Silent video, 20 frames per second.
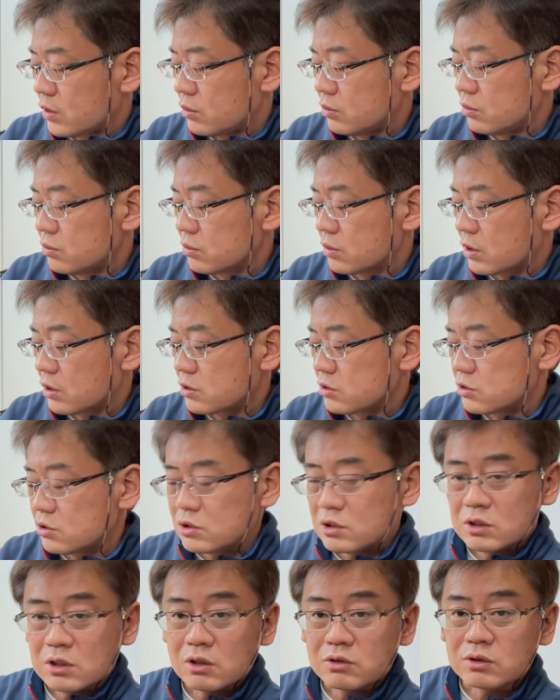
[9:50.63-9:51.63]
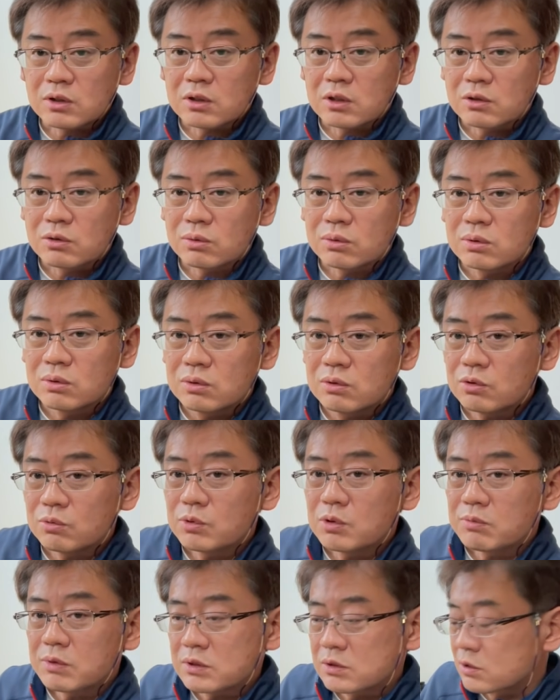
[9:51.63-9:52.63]
いう感じになるかなと思
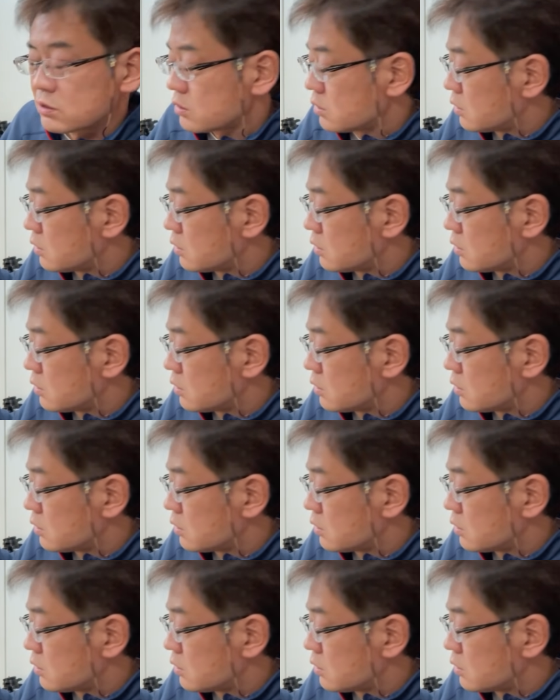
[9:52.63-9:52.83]
います。